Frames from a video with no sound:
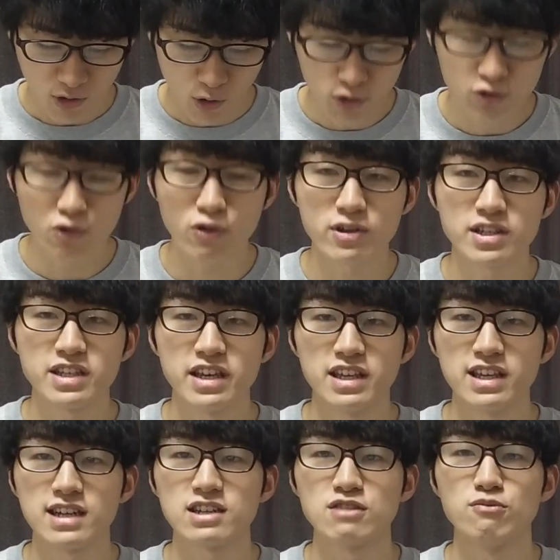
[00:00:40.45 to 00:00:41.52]
北北西
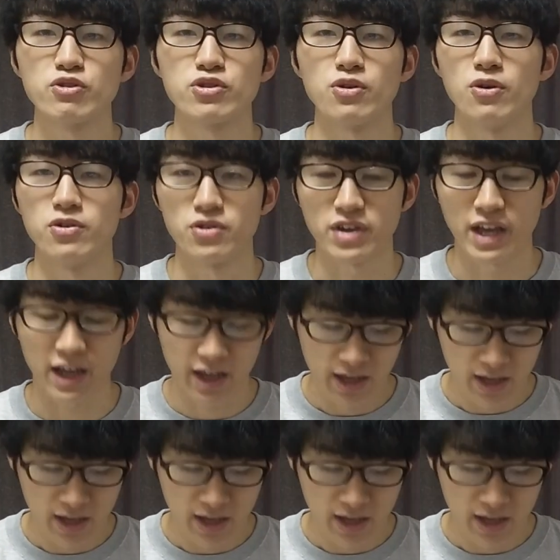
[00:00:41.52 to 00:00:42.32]
に雲と雪。